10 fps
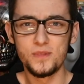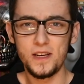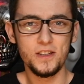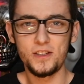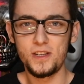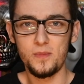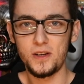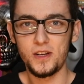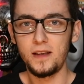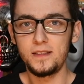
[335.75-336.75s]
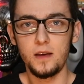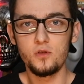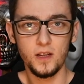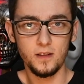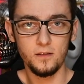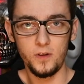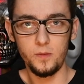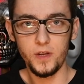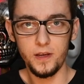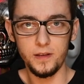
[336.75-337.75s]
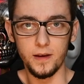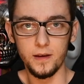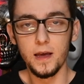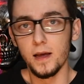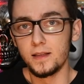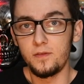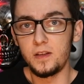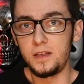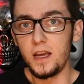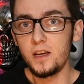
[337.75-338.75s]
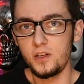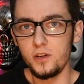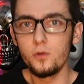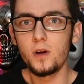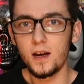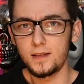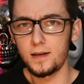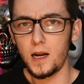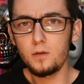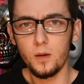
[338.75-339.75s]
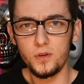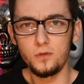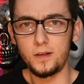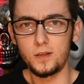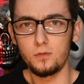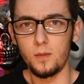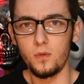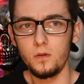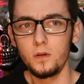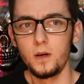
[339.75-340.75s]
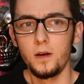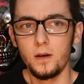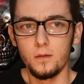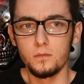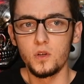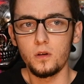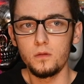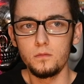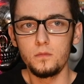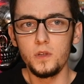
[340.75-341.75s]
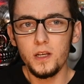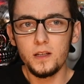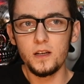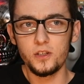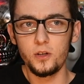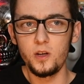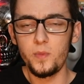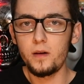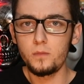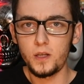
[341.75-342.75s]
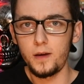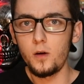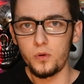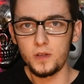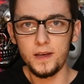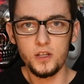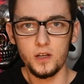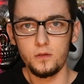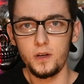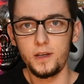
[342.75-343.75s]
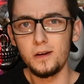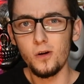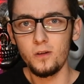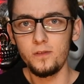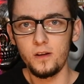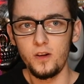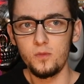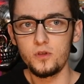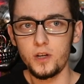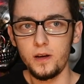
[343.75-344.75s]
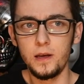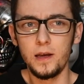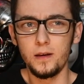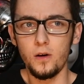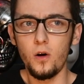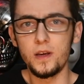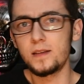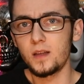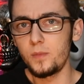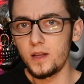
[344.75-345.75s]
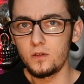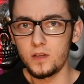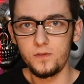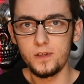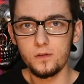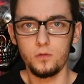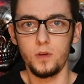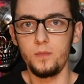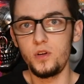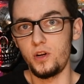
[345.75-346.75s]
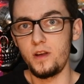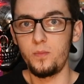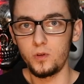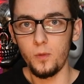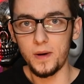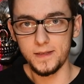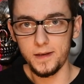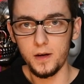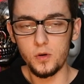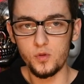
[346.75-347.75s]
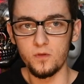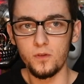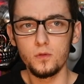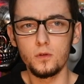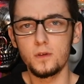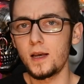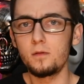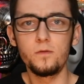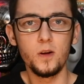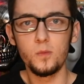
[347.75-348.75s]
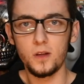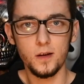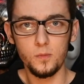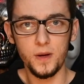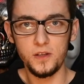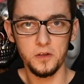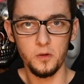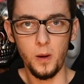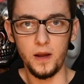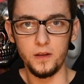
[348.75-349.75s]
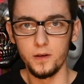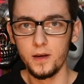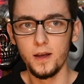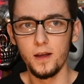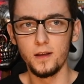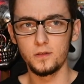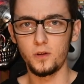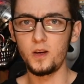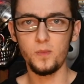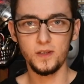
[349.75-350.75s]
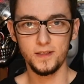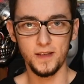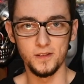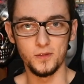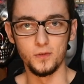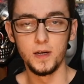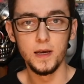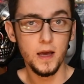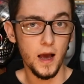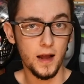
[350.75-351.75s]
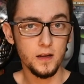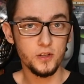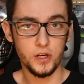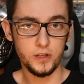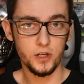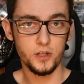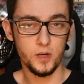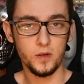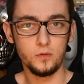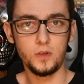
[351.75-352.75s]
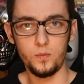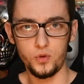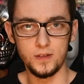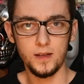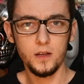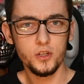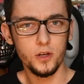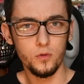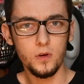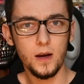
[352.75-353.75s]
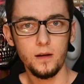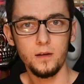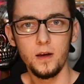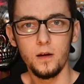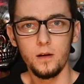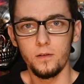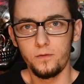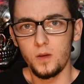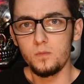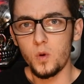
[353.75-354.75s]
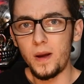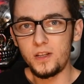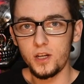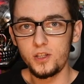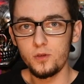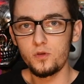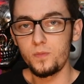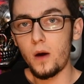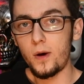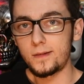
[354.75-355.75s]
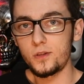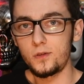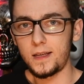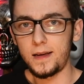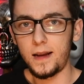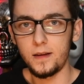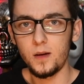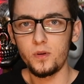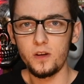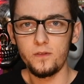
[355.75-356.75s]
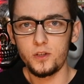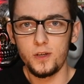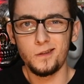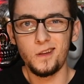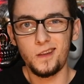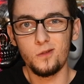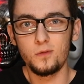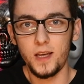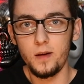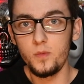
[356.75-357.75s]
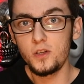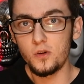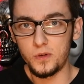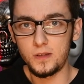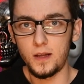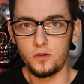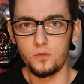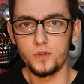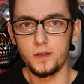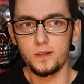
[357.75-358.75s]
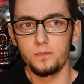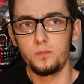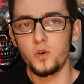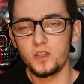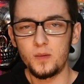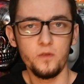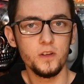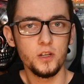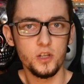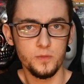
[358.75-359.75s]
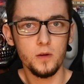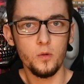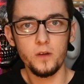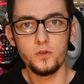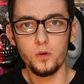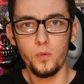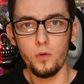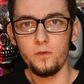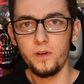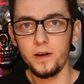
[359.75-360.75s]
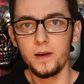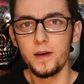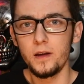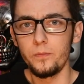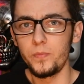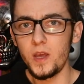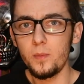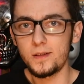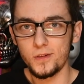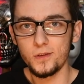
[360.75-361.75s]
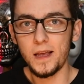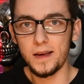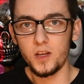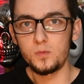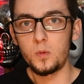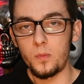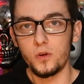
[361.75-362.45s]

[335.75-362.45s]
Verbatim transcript: przecież nie ma szans, ja już na ten film nie idę. Nawet jeśli Julka zagrałaby tutaj słabo, no to nigdy jeszcze nie miałem takiego podejścia do jakiegokolwiek filmu, że o, jest tam jedno nazwisko, które mi się nie podoba z jakiegoś powodu, to cały film od razu będzie do bani. To nie ma sensu. Ale szczerze trzeba tutaj przyznać, że Julka w tym momencie, gdzie już miała coś do zagrania, ponieważ jest ona taką tajemniczą postacią przez, można powiedzieć śmiało, pierwszą połowę, nie ma co zagrać, bo po